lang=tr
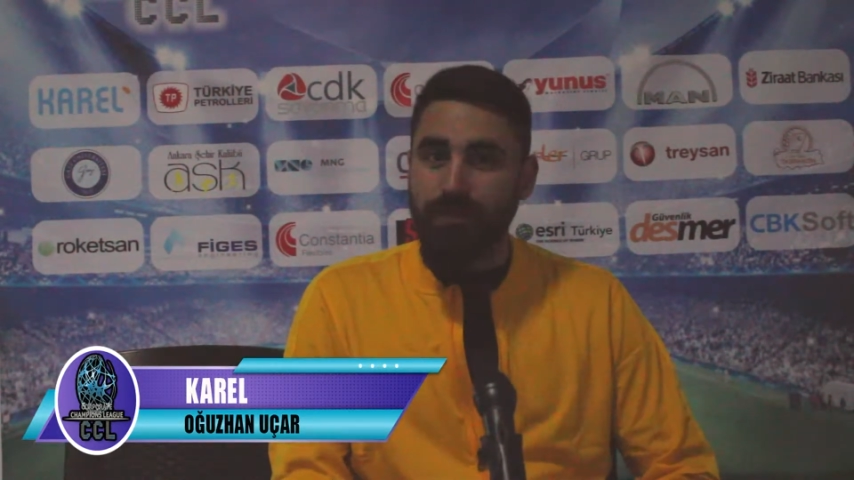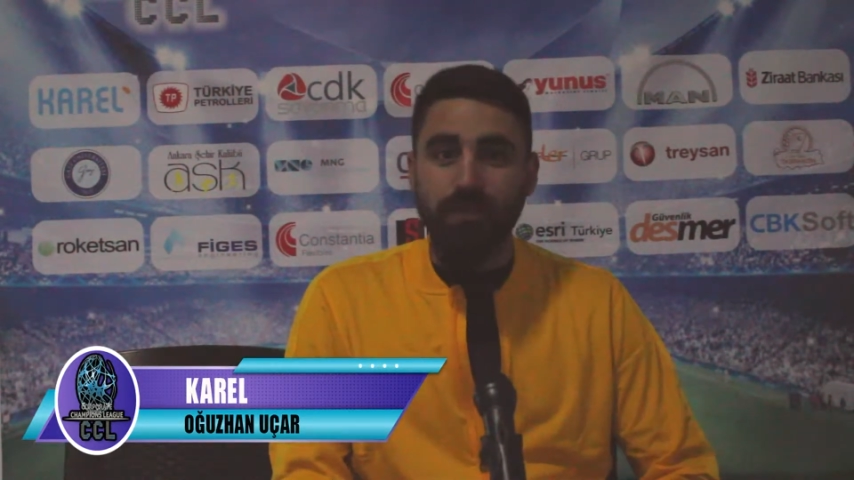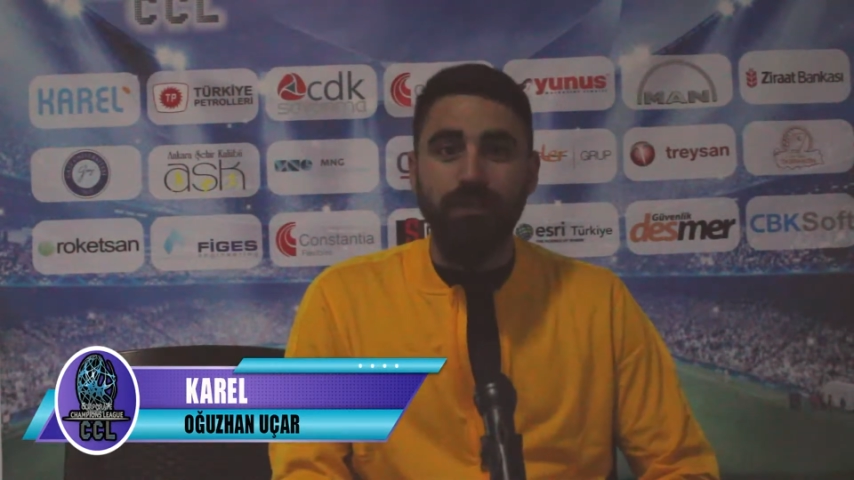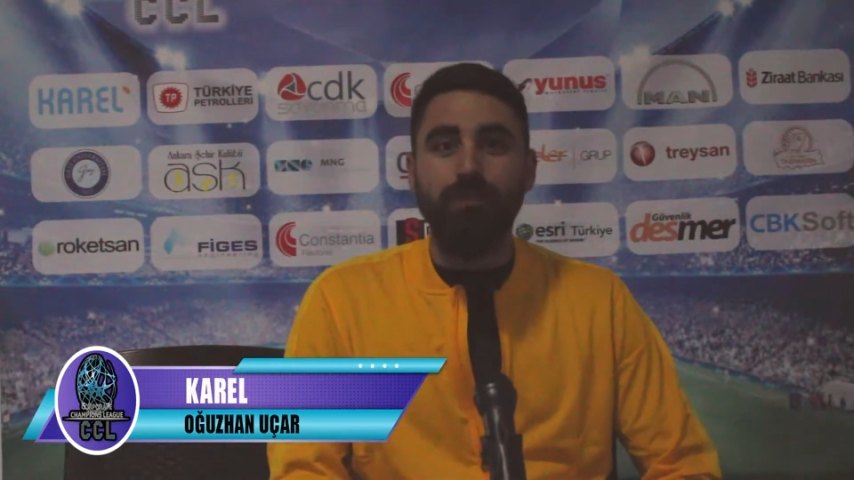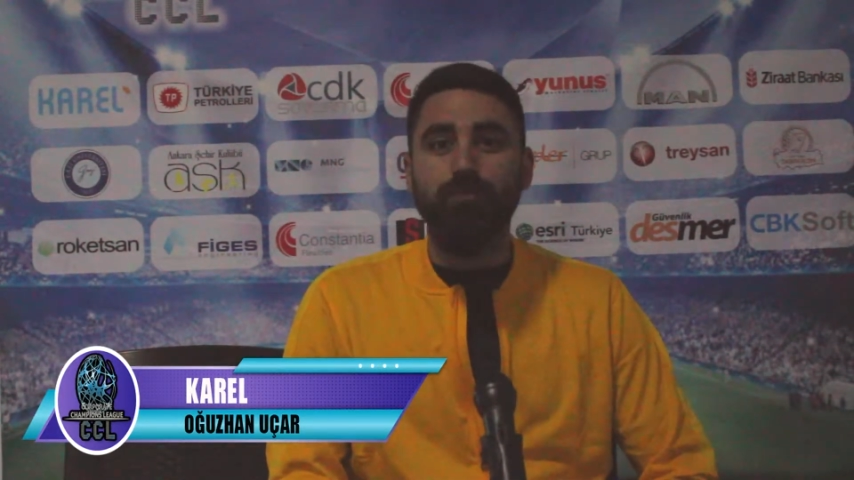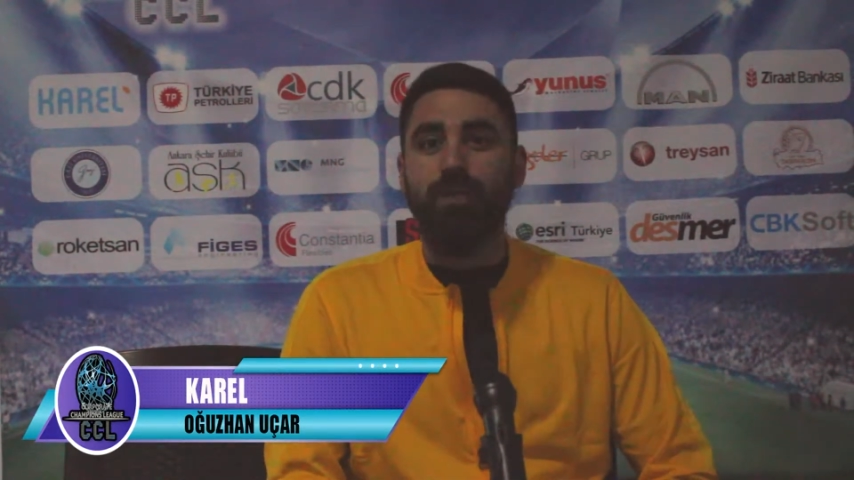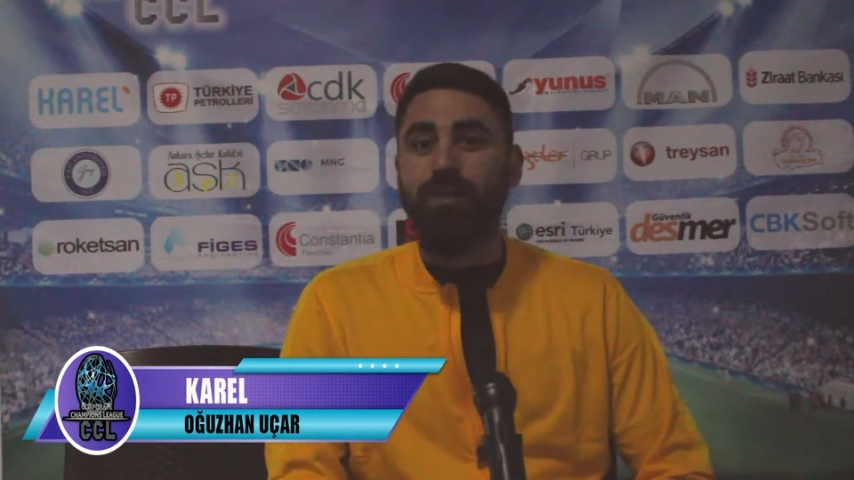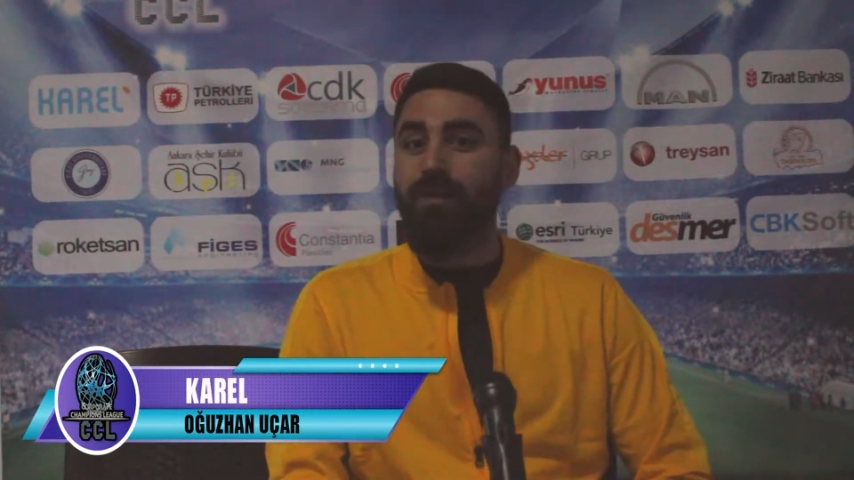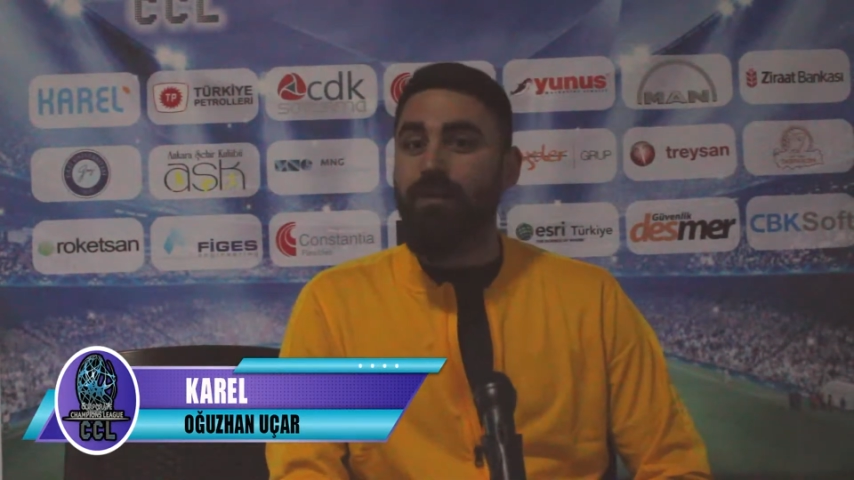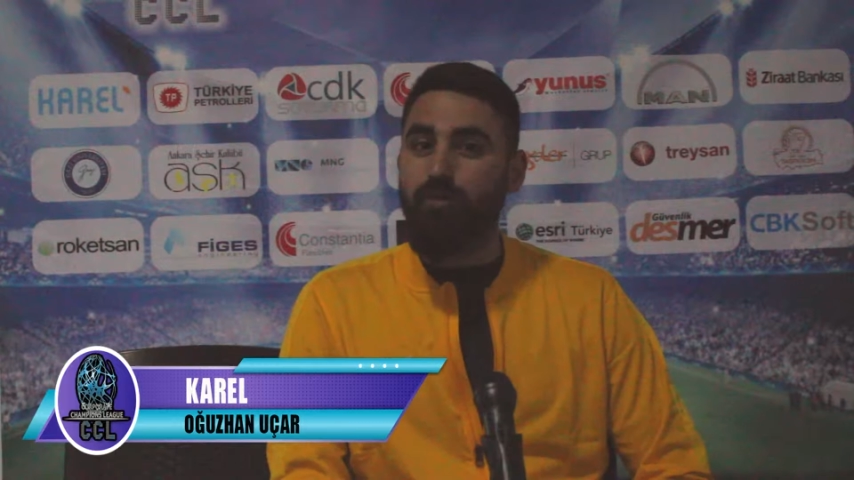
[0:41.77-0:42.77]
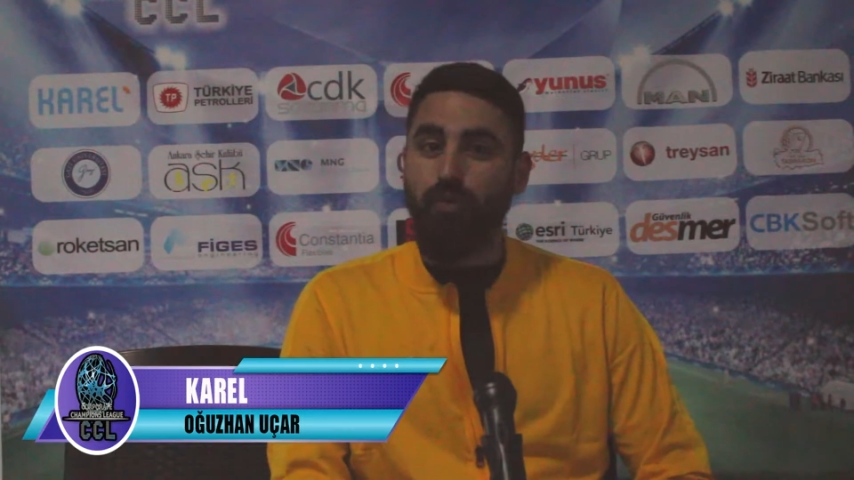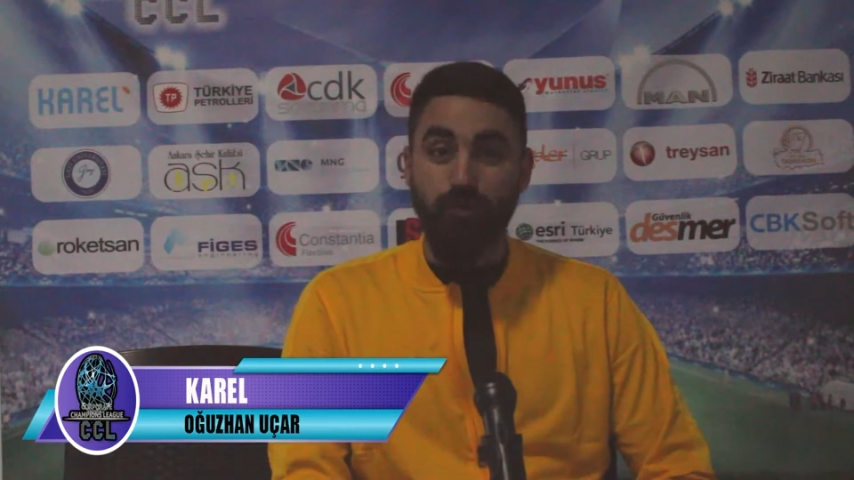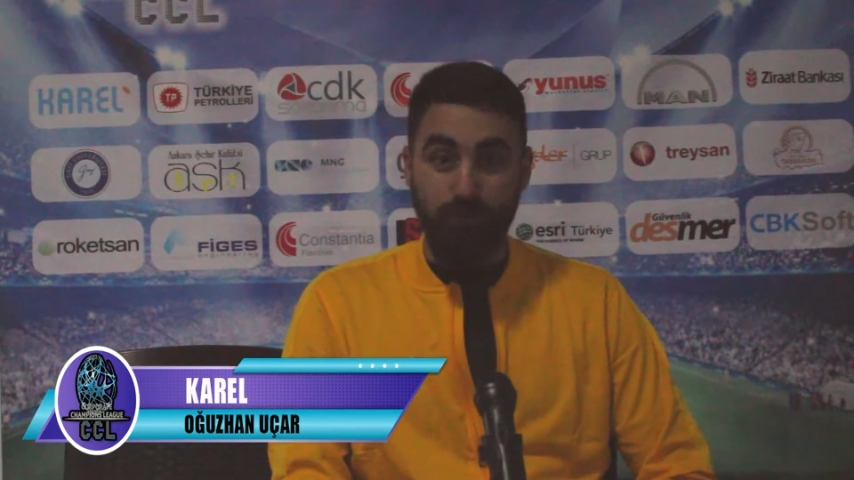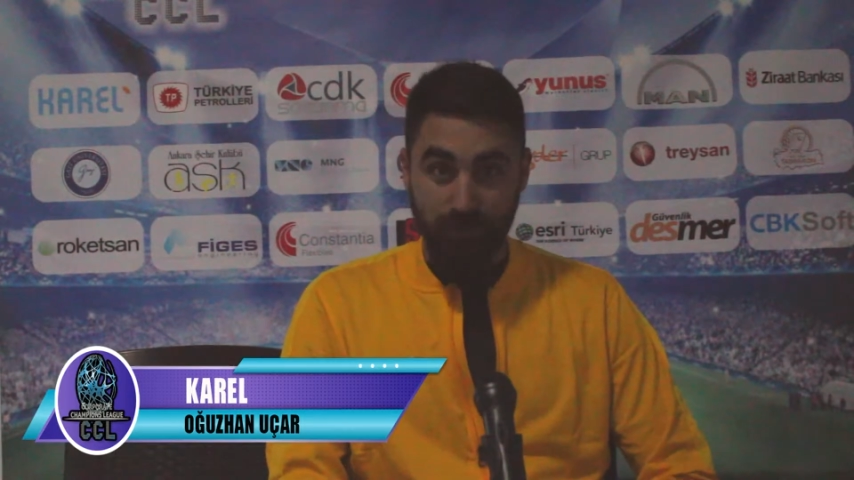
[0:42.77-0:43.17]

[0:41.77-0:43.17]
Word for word: ikili mücadeleler çok